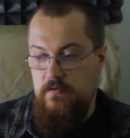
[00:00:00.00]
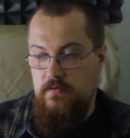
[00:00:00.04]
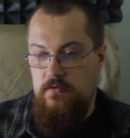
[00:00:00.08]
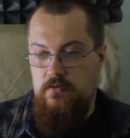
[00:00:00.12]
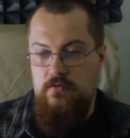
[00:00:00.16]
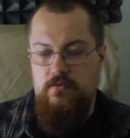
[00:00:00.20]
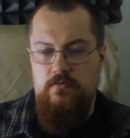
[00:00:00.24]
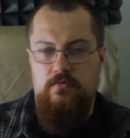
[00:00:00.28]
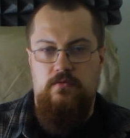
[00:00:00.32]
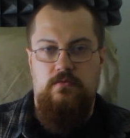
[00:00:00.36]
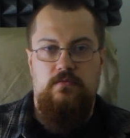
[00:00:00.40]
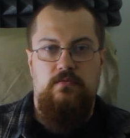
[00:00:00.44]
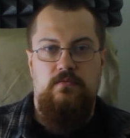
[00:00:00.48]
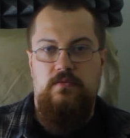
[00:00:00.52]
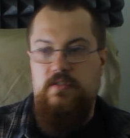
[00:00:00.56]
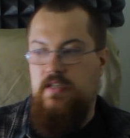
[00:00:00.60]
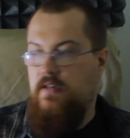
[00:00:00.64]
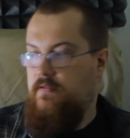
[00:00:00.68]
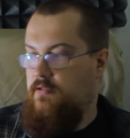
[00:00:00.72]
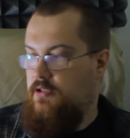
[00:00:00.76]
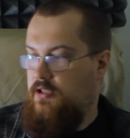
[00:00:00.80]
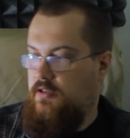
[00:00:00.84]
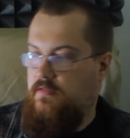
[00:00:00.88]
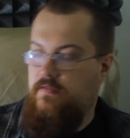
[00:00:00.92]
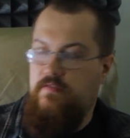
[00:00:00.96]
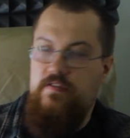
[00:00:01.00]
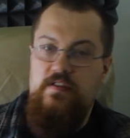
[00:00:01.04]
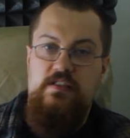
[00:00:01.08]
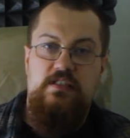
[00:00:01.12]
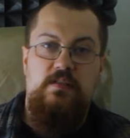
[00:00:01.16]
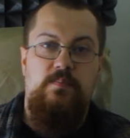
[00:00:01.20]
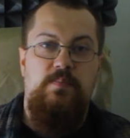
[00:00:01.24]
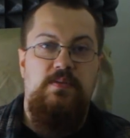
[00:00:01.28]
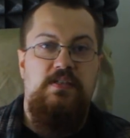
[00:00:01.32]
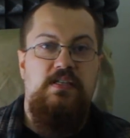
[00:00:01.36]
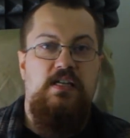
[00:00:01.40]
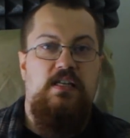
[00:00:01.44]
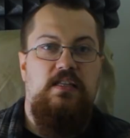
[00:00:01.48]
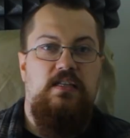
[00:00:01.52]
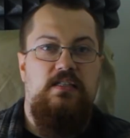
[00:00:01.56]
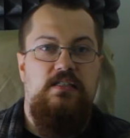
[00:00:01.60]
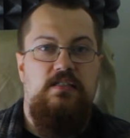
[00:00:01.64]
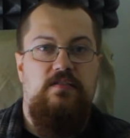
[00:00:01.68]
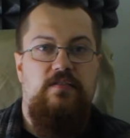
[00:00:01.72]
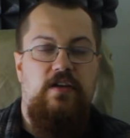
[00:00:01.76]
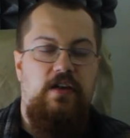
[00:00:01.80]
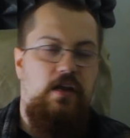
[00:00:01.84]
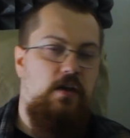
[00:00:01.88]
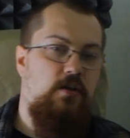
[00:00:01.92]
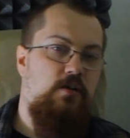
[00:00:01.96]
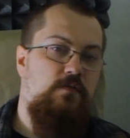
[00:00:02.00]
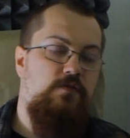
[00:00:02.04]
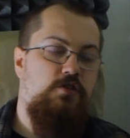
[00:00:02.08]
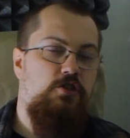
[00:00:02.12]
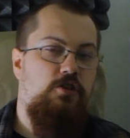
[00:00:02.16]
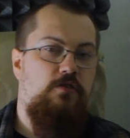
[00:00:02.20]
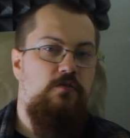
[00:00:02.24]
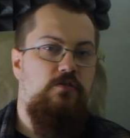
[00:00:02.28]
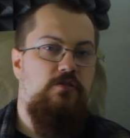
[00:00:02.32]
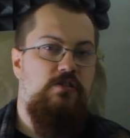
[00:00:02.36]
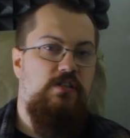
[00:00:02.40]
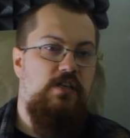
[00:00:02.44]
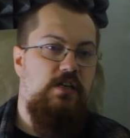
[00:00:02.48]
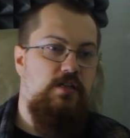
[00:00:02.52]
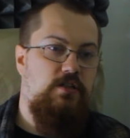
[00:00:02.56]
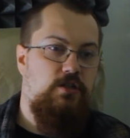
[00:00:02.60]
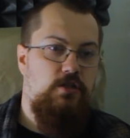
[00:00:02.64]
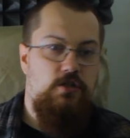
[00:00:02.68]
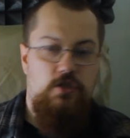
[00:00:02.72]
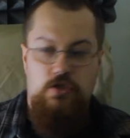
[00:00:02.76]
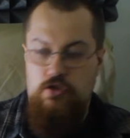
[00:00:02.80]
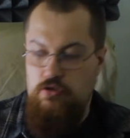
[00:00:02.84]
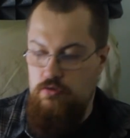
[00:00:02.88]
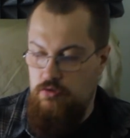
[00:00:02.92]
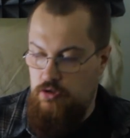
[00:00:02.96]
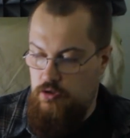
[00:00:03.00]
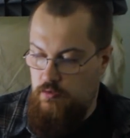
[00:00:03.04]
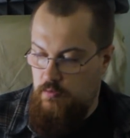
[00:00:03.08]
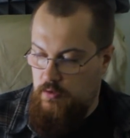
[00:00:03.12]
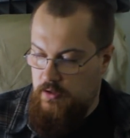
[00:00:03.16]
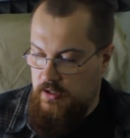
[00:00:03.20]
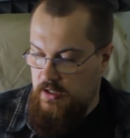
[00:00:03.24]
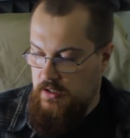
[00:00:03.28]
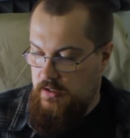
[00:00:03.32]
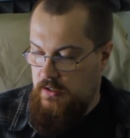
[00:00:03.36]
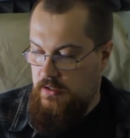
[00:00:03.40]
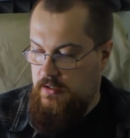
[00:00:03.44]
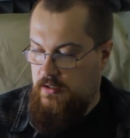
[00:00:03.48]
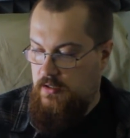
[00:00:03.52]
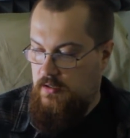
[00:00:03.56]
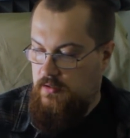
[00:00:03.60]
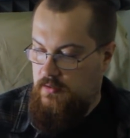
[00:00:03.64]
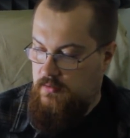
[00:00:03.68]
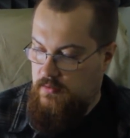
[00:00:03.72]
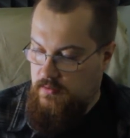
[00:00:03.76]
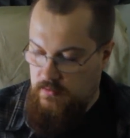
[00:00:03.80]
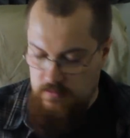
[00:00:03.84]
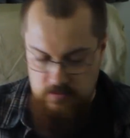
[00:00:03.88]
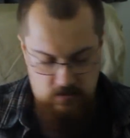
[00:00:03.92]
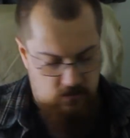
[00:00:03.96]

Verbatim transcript: Ну, я вот их в 250 растворяю и все равно, знаете, не чувствую каких-то